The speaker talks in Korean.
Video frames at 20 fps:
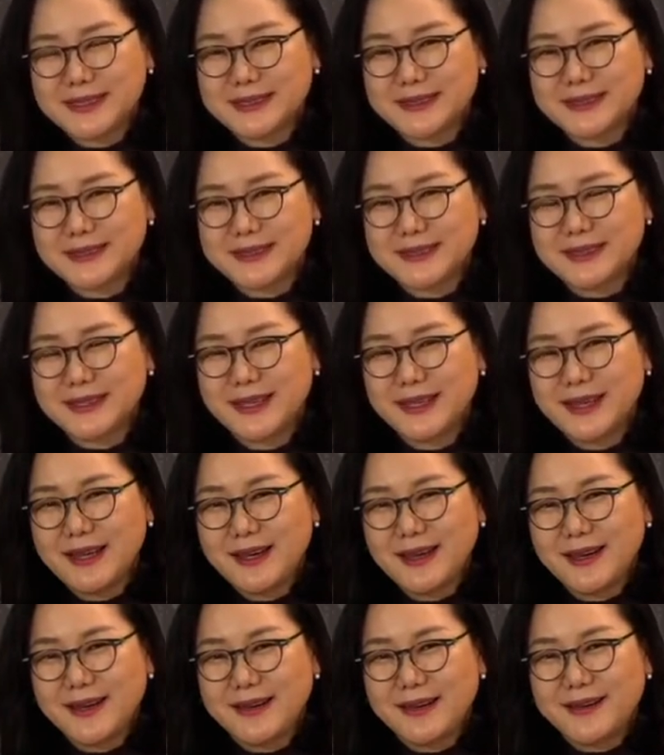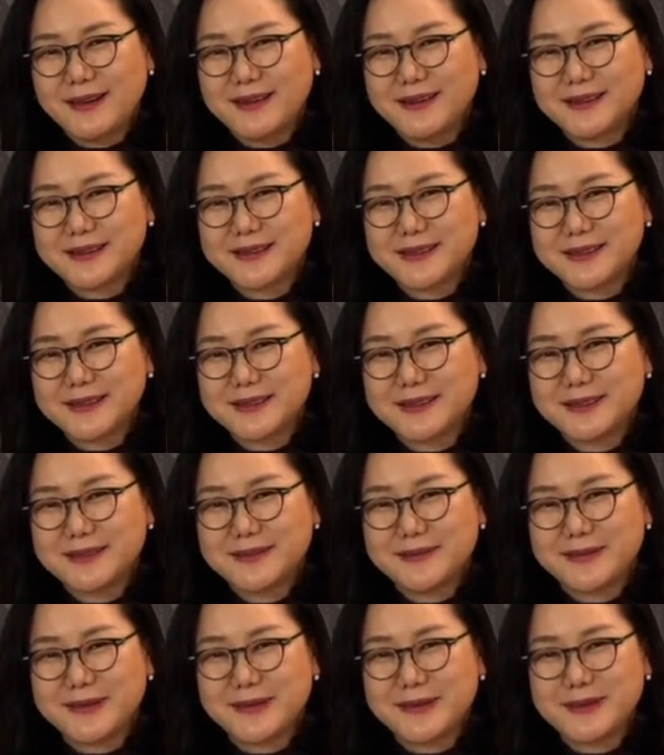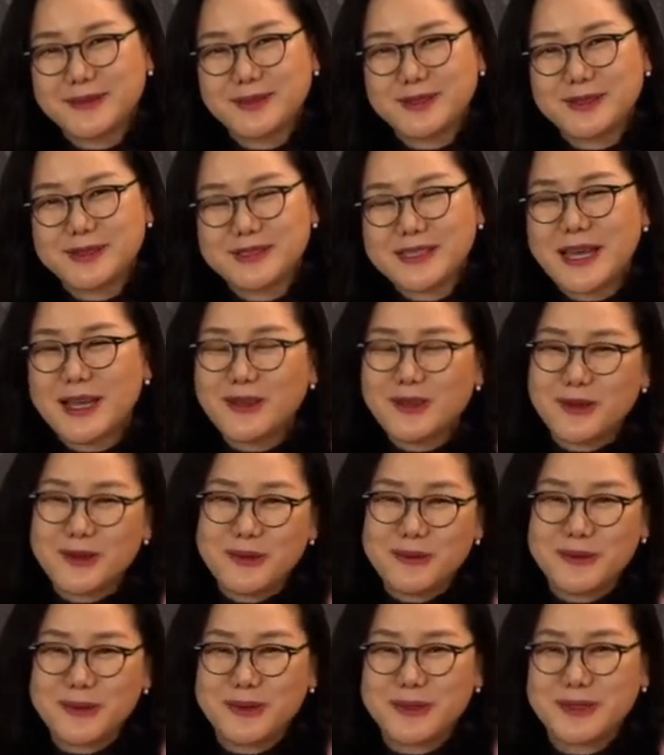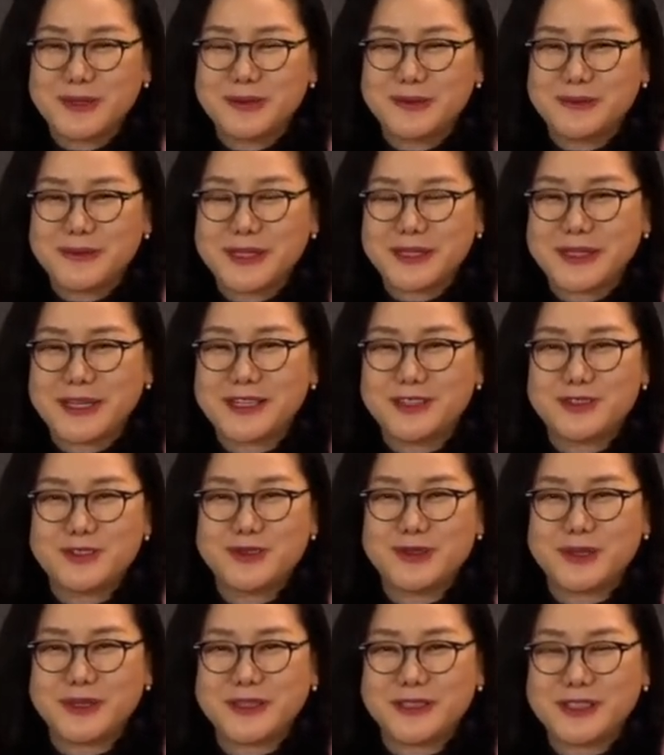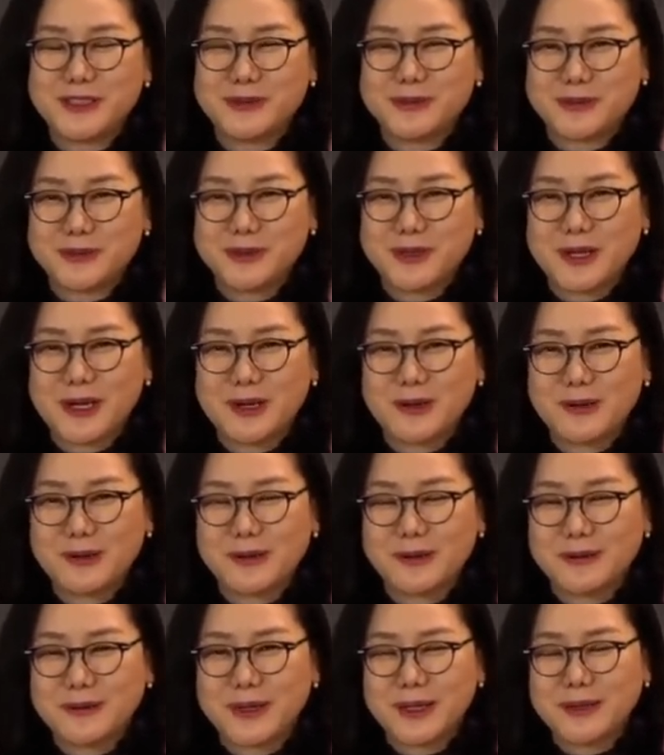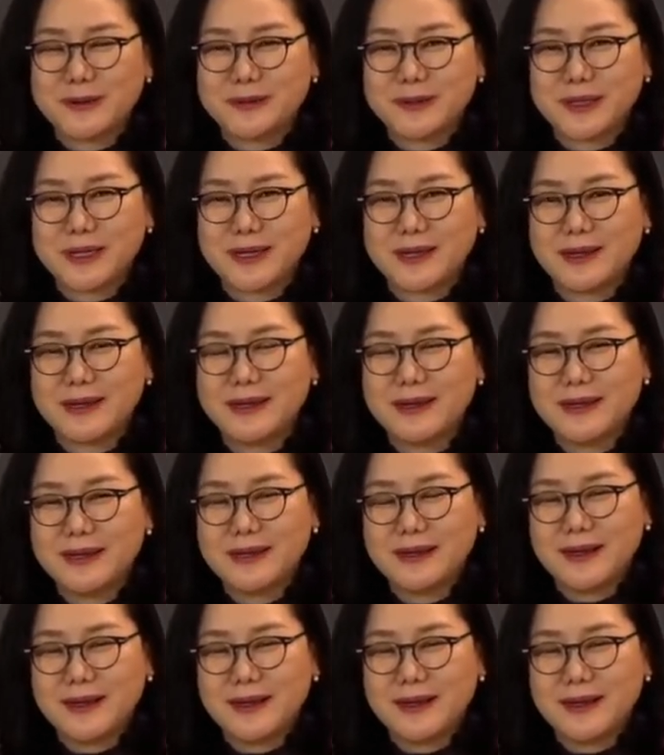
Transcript: 그런 어, 사실 뭐 사교 모임이 될 수도 있는데도 불구하고 왜 우리가